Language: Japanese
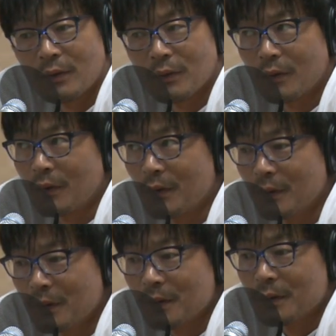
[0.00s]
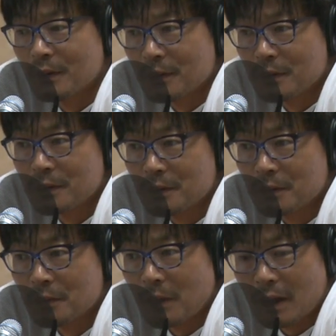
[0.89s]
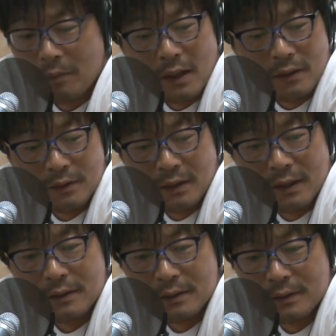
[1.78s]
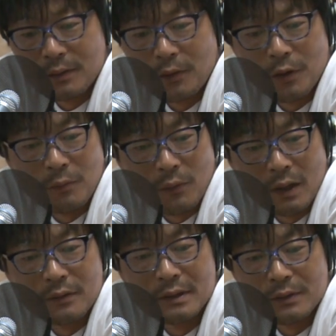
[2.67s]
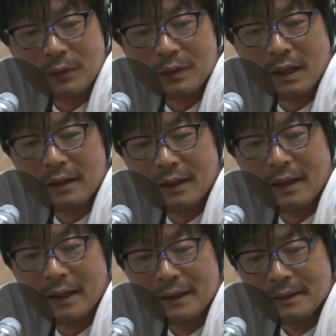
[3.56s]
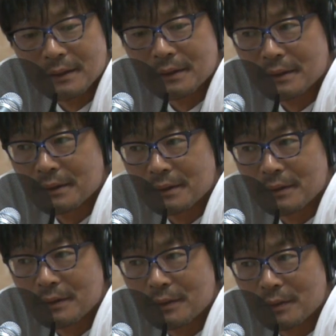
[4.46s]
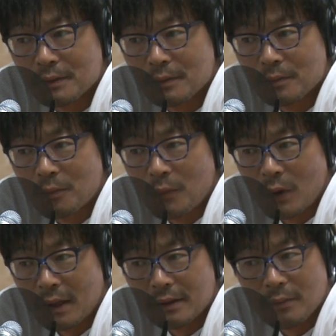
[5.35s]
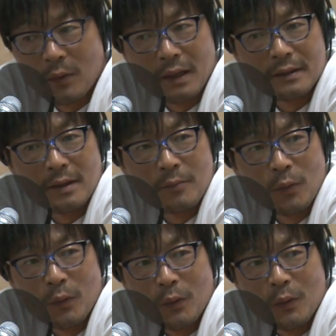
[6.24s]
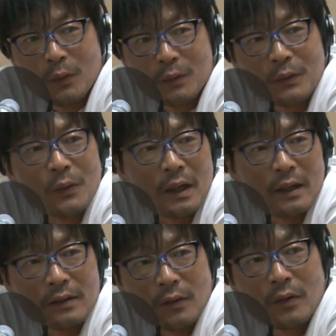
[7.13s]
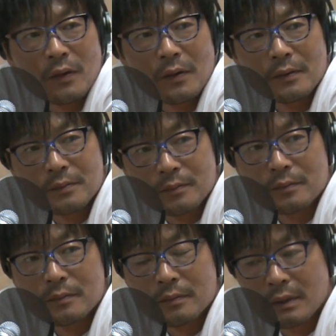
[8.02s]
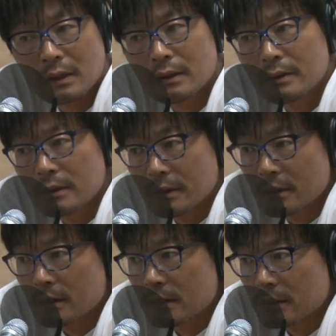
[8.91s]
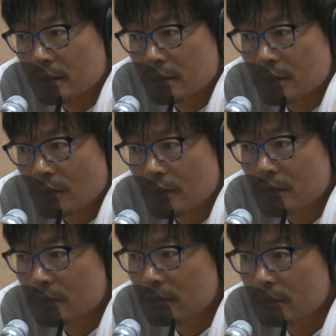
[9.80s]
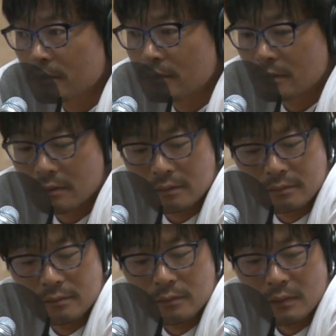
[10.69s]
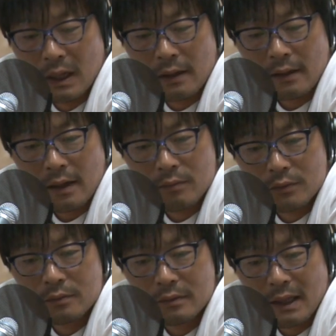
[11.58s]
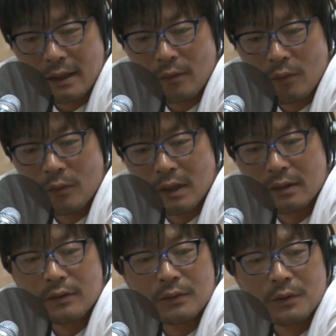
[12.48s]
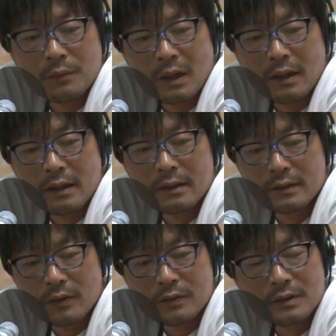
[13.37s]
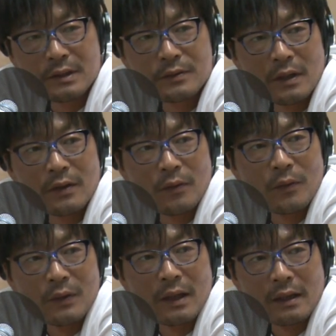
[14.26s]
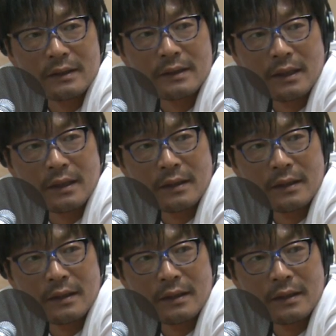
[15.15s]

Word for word: をうんバラバラね揃いも悪い状態で、うん、もらってもらってもどうかなと、うん、だからそういう、うん、何株でオーナーというよりは一口いくらのオーナー制、